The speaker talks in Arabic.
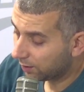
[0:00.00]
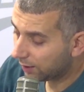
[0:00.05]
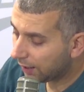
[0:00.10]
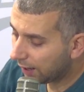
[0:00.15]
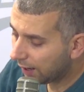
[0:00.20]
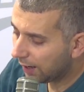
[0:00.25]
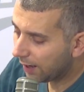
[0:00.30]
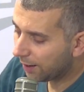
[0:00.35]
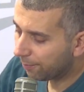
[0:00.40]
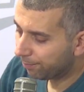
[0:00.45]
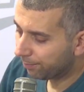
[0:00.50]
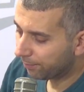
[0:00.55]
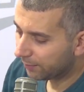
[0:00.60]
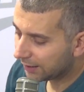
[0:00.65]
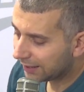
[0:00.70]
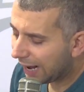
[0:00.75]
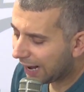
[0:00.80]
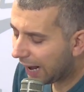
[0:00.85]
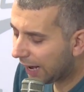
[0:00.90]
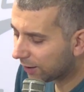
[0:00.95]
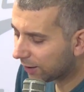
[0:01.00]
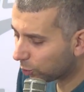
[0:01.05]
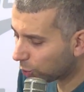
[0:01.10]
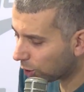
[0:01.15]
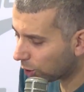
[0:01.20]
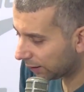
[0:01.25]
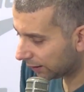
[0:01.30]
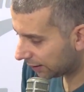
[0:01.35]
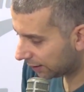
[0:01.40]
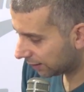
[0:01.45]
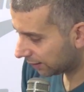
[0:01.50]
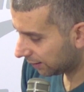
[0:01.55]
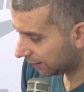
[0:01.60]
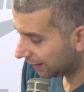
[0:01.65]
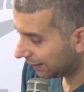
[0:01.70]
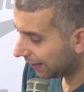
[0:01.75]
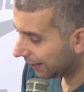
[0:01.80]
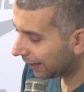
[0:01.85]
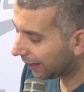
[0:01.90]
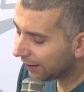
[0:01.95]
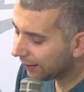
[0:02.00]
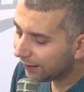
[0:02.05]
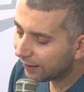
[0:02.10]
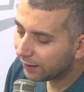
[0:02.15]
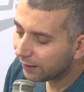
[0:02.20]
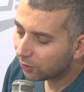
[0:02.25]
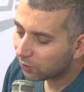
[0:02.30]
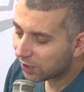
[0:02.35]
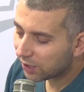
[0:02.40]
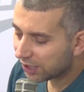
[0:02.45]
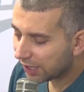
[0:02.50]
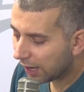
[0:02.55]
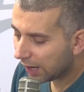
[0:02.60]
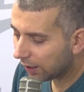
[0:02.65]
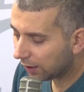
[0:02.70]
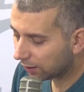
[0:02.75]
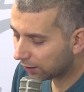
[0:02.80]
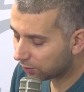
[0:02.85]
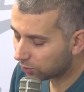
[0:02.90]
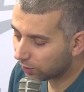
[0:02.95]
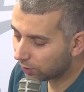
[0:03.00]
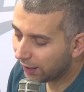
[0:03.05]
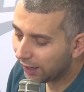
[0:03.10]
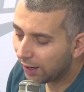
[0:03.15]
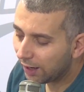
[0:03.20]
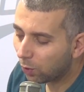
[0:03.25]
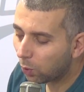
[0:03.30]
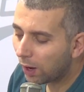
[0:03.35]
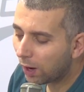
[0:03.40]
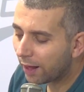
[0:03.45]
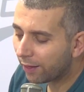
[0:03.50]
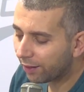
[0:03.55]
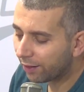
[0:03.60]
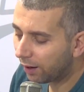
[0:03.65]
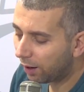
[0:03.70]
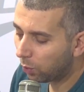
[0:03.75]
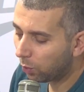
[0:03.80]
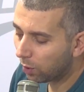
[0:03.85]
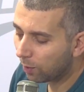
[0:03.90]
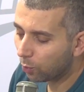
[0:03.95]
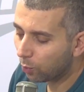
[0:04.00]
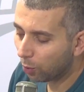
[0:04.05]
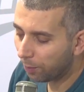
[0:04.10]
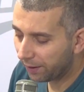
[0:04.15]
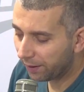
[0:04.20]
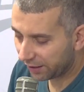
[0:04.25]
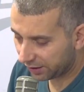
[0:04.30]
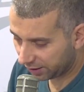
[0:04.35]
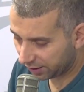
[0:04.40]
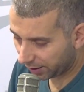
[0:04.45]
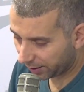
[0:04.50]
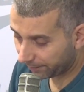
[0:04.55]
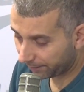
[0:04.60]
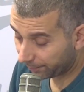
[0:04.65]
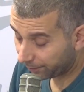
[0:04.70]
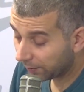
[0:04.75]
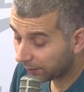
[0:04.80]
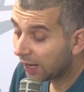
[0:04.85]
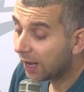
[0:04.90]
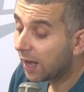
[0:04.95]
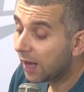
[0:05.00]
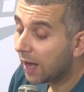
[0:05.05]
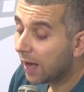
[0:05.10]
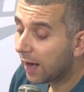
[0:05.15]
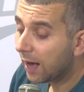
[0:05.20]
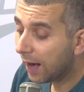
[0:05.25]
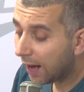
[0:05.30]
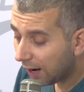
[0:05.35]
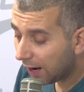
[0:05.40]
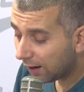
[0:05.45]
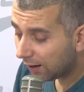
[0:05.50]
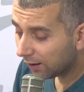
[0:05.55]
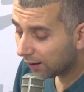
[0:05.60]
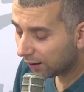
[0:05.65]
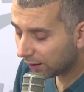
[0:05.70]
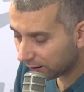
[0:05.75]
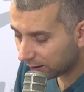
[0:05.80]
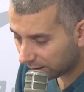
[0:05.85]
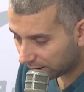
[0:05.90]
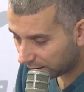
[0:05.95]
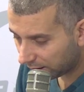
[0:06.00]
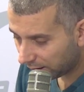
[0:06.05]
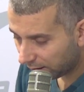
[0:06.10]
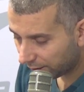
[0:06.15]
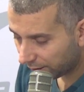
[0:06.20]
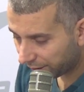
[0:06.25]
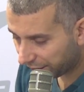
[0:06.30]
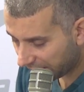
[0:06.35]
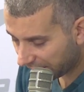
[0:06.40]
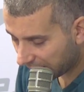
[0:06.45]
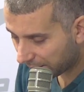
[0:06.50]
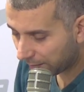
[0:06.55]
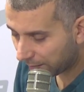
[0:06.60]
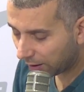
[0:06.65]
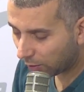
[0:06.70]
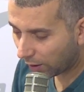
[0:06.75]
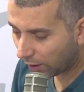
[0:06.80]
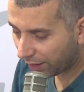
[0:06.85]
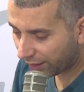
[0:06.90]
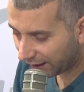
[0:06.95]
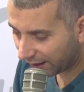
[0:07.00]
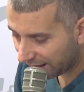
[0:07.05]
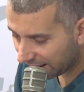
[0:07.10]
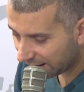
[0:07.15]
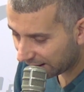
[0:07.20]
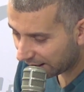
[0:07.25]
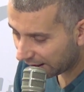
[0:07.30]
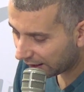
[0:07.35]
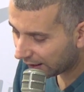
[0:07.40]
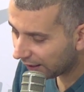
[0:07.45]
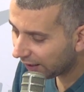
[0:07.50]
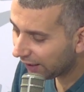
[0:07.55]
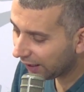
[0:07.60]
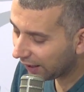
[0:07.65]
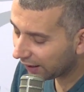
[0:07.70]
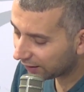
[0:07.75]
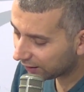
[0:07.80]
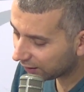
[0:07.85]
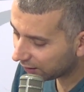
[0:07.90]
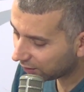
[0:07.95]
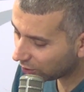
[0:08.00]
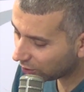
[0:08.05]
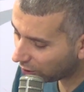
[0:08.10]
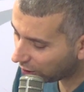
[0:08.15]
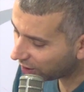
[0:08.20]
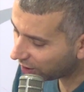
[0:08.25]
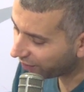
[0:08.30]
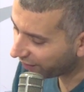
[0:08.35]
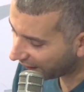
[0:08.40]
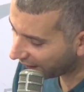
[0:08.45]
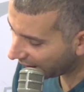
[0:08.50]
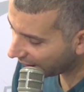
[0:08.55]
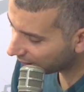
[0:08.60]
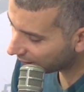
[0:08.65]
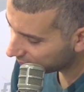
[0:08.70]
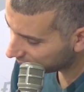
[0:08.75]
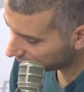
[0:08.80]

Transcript: سلام صحة تونس خليني نوجه لك سؤال واضح ومباشر هل انت فاهمه الوضعيه اللي حطيت روحك فيها؟